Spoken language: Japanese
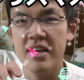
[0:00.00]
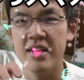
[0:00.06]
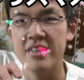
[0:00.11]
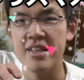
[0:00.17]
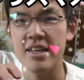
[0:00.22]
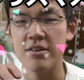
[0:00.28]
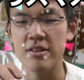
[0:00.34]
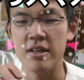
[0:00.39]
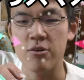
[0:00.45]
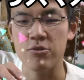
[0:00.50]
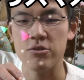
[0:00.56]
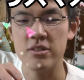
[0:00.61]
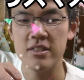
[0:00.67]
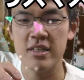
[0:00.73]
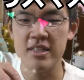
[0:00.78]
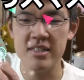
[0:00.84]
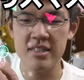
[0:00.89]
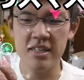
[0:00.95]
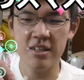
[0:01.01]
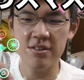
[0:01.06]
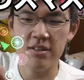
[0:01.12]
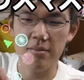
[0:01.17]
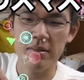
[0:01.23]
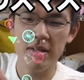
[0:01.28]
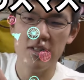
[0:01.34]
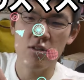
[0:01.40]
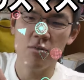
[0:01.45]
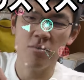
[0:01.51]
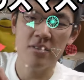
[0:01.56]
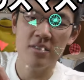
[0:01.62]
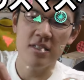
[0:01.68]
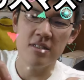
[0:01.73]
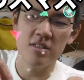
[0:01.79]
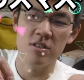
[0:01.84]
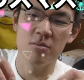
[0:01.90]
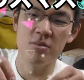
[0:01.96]
なので今年はチキンを食べたいと思っ
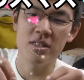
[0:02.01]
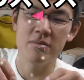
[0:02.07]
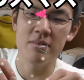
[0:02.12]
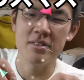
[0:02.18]
て注文し